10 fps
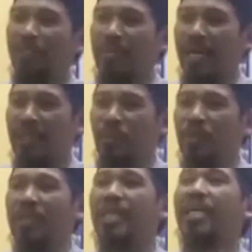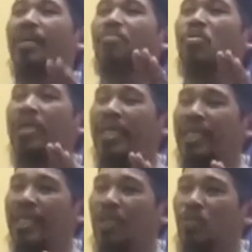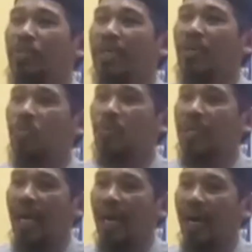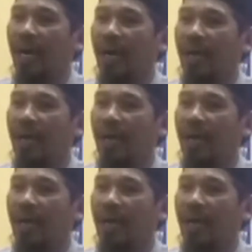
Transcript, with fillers: mengatur, tidak mungkin itu berkurang.